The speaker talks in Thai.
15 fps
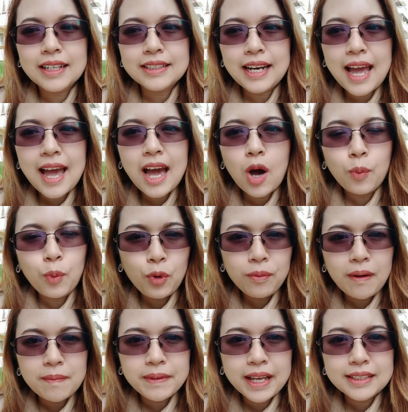ถ้าเขาพูด
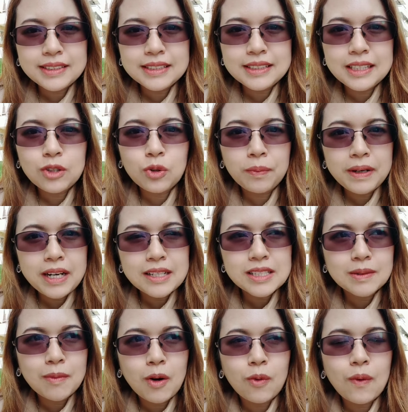แบบนี้จริง ๆ ครูปิอยาก
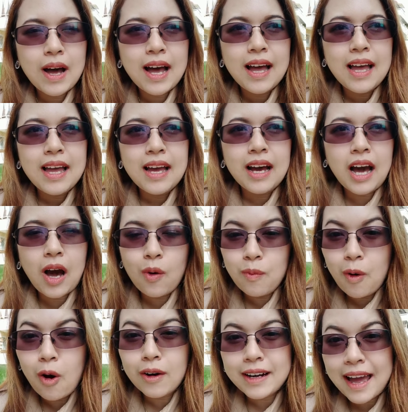จะบอกว่าเขา
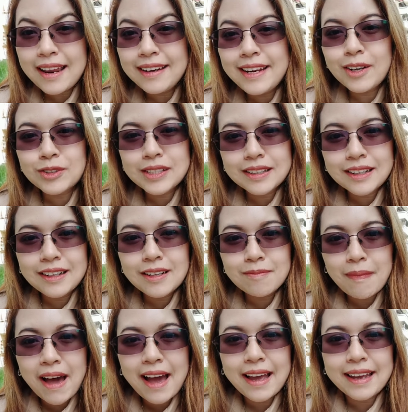มองด้านเดียวซะเกิน
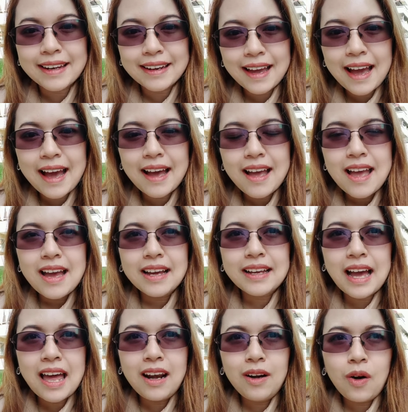ไปนะคะ
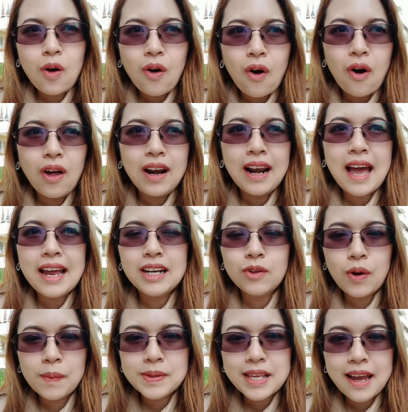การโลกออนไลน์หรือ
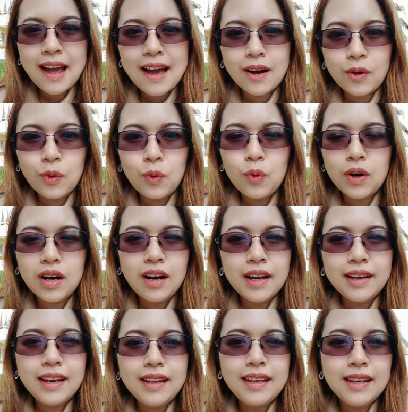เว็บไซต์หาคู่ เคย
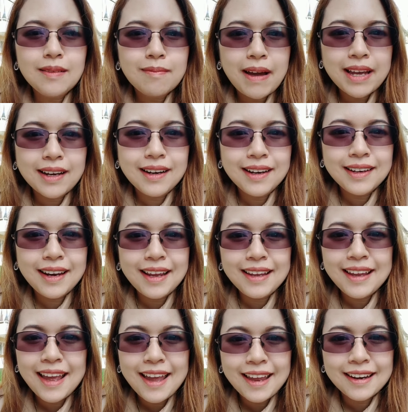ได้ยินไหมเคยได้
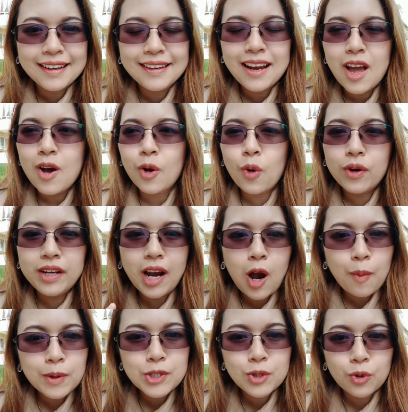เห็นคนที่เขา
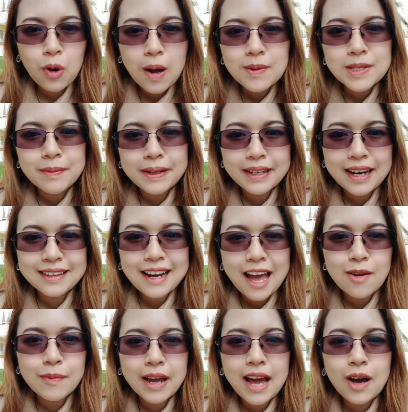ประสบความสำเร็จดั
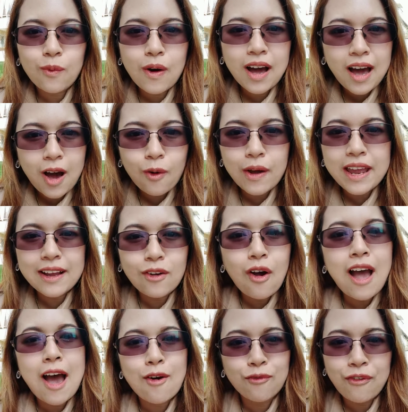งๆไหมคะ ว่าเขาเองก็
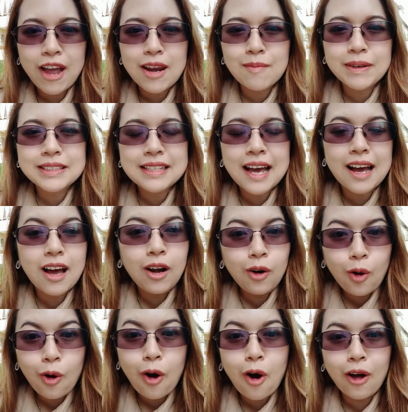หาแฟนมาจากโล
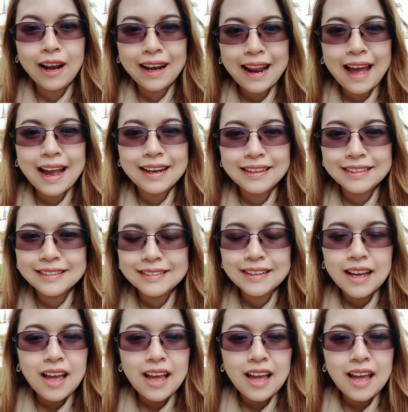กออนไลน์ หรือ